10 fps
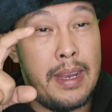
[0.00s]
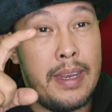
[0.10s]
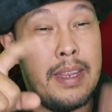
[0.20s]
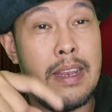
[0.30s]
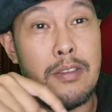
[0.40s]
ง
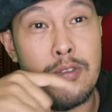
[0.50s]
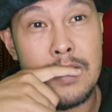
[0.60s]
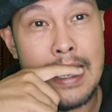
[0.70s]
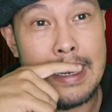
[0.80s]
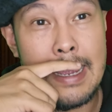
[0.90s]
ที่เรารู้
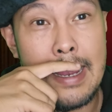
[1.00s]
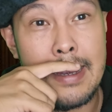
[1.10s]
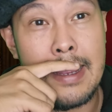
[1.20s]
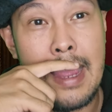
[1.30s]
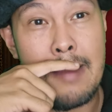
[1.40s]
จักกัน
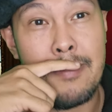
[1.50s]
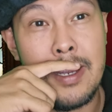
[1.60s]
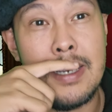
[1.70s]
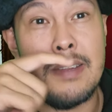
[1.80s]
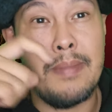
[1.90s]
นะครับ
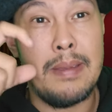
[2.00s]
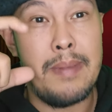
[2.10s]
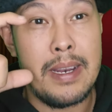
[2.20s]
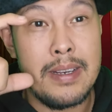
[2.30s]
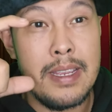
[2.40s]
ก็จะมี
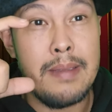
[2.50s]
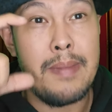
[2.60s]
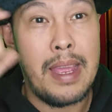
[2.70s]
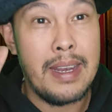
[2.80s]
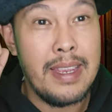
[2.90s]
บัดดี้
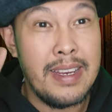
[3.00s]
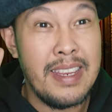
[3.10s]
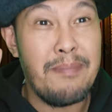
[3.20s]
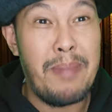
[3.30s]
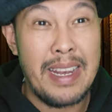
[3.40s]
แมรี่
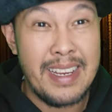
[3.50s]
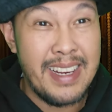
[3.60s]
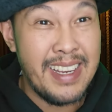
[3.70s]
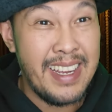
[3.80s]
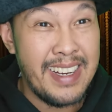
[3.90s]
ที่เป็นเค
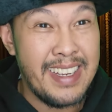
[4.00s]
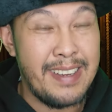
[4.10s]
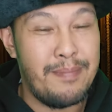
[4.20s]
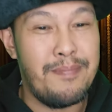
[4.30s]
รื่องดื่ม